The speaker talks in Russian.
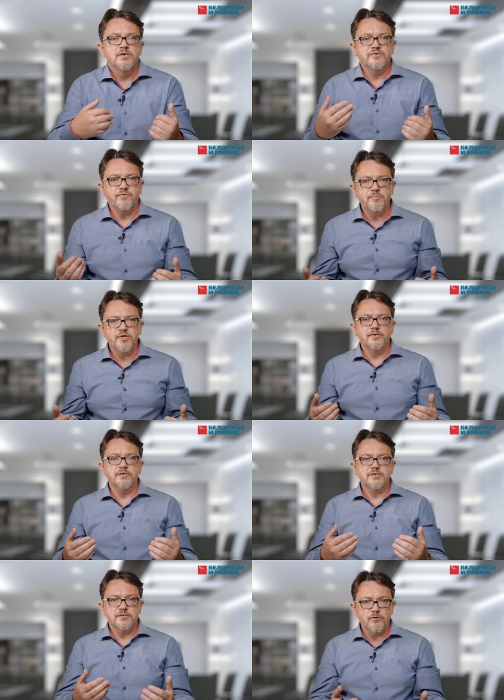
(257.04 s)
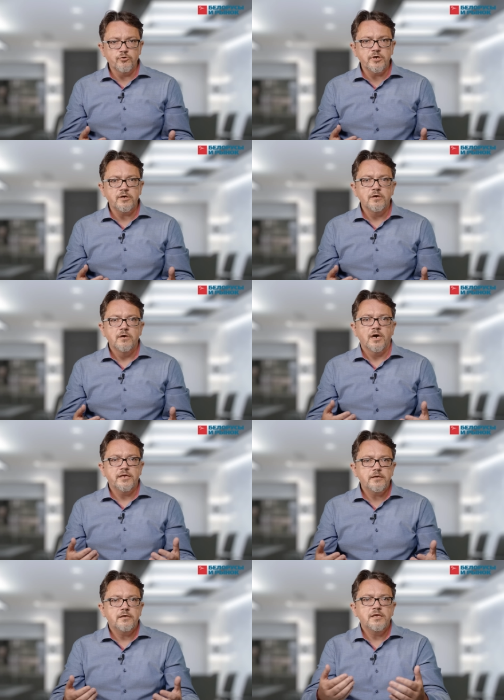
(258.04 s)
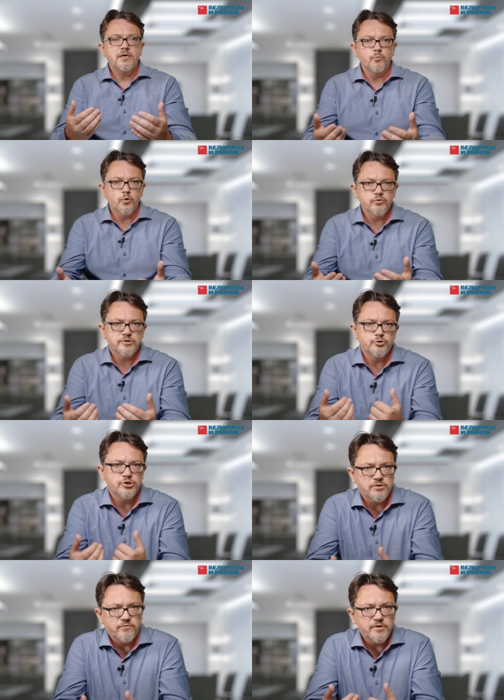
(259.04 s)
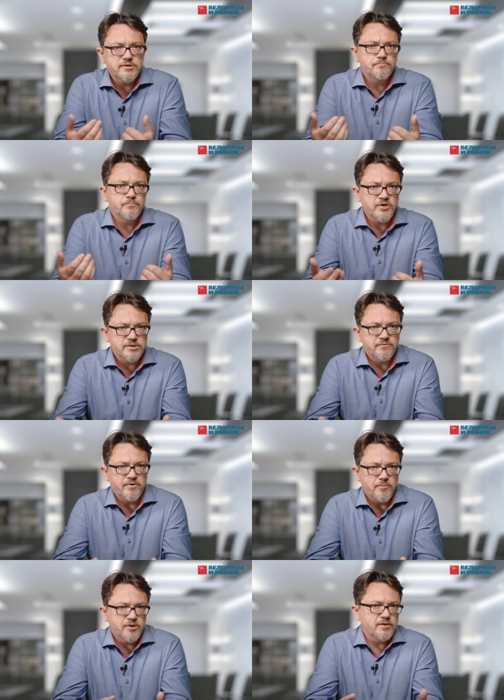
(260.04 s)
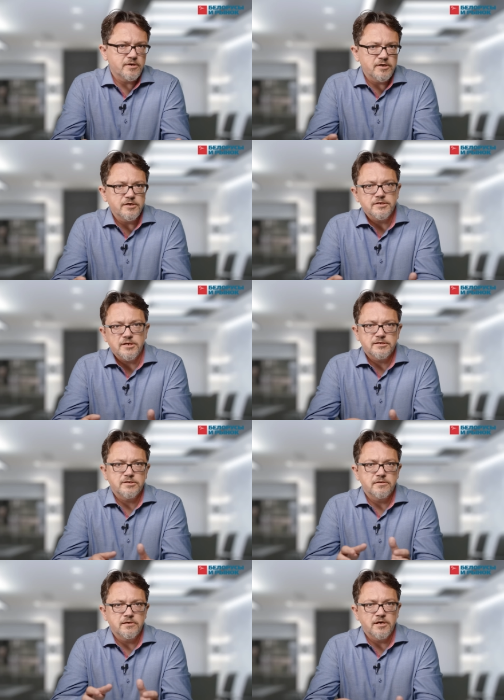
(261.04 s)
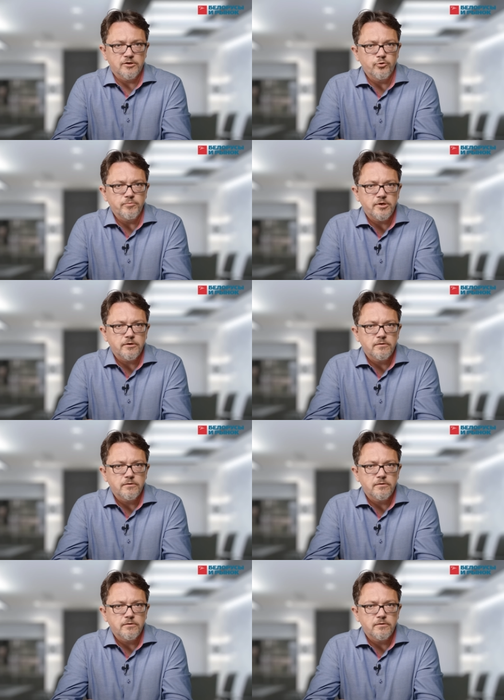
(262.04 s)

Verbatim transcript: современные технологии, они не могут существовать без современной организации экономики.